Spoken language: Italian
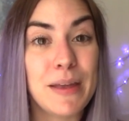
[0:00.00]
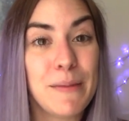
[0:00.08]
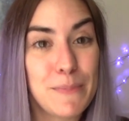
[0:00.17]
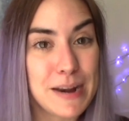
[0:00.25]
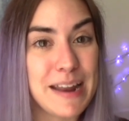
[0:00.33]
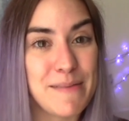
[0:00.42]

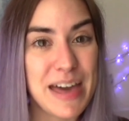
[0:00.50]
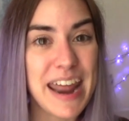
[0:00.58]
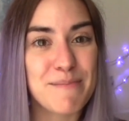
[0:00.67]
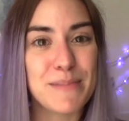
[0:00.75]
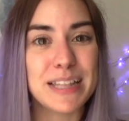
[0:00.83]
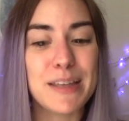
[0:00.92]
mi
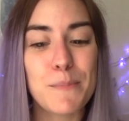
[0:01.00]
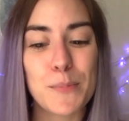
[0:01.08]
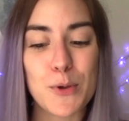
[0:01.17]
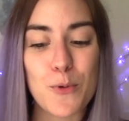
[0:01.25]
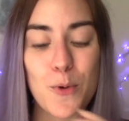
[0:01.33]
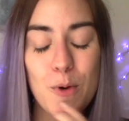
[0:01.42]
premerebbe di
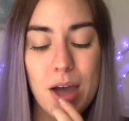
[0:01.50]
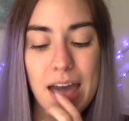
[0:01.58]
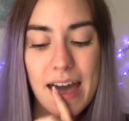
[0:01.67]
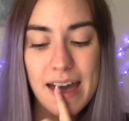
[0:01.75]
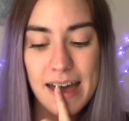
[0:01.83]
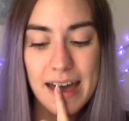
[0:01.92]
più
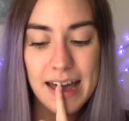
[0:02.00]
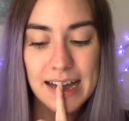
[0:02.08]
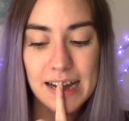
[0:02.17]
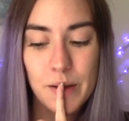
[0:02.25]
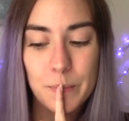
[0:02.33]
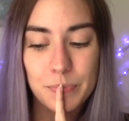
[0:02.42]

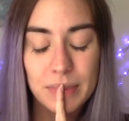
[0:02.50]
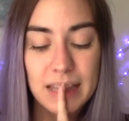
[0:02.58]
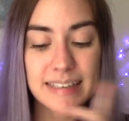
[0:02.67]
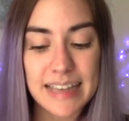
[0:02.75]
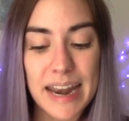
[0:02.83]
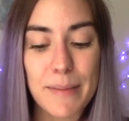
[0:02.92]
ehm,
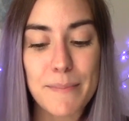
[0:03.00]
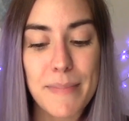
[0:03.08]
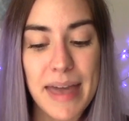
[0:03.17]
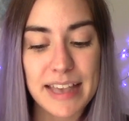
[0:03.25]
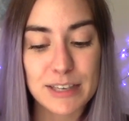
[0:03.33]
sarebbe